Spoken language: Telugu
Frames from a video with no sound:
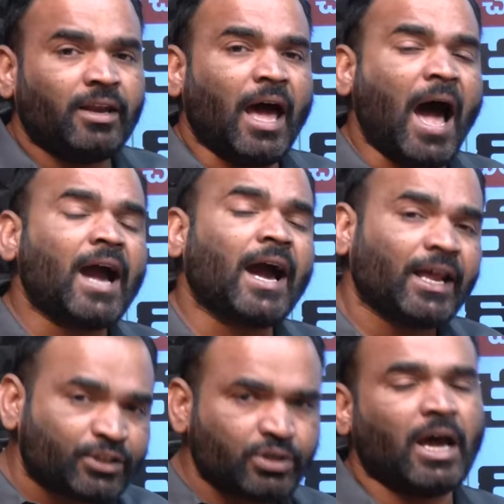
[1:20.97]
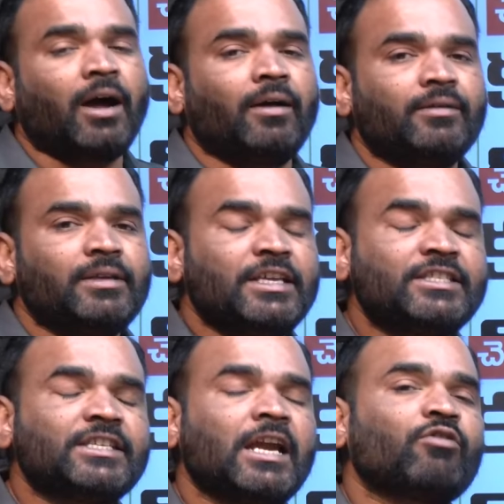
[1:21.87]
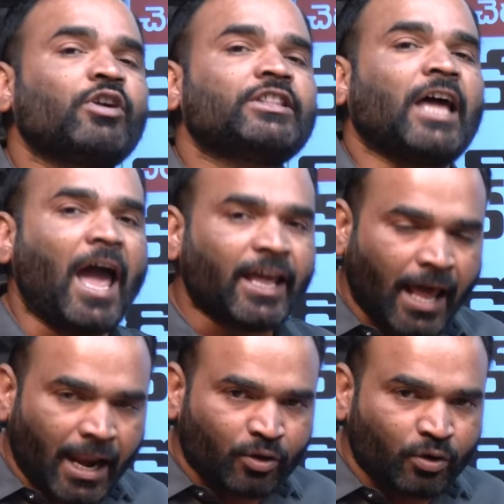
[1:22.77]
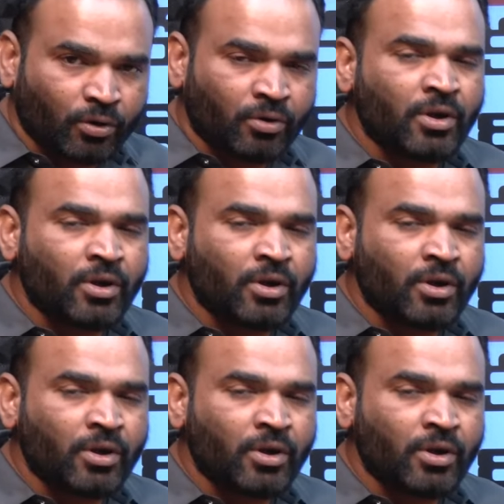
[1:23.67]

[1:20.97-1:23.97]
నాగార్జున ఇచ్చినటువంటి తాయిలాలకు